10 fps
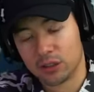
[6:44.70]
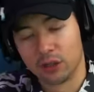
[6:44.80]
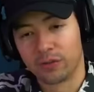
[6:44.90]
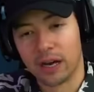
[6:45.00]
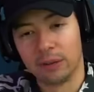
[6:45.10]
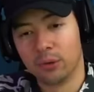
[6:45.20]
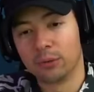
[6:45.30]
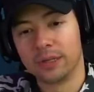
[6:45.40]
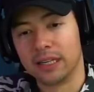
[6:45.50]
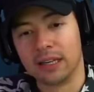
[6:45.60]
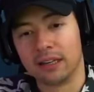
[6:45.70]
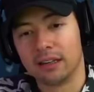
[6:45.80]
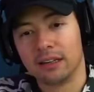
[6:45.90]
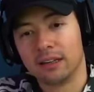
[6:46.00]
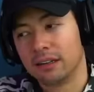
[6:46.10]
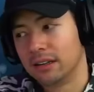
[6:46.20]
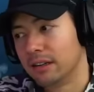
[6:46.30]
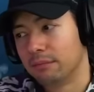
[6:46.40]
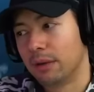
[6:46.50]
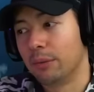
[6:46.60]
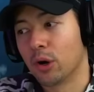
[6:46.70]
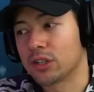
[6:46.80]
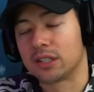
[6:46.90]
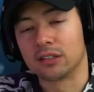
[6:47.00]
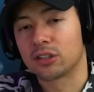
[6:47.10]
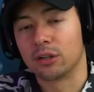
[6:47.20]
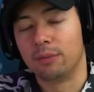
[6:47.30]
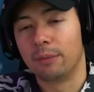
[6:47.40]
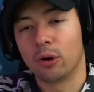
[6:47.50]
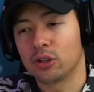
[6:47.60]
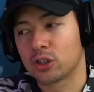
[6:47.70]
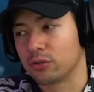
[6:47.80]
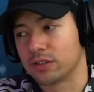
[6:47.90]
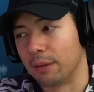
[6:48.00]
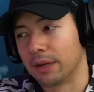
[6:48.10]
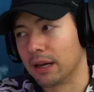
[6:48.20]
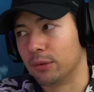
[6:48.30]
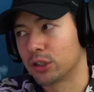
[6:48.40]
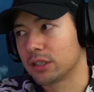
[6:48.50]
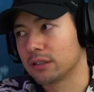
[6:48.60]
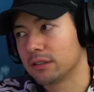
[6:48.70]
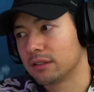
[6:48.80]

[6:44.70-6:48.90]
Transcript: Genre vraiment, mais... Même Rust, hein, même Rust, je trouve ça méga moche.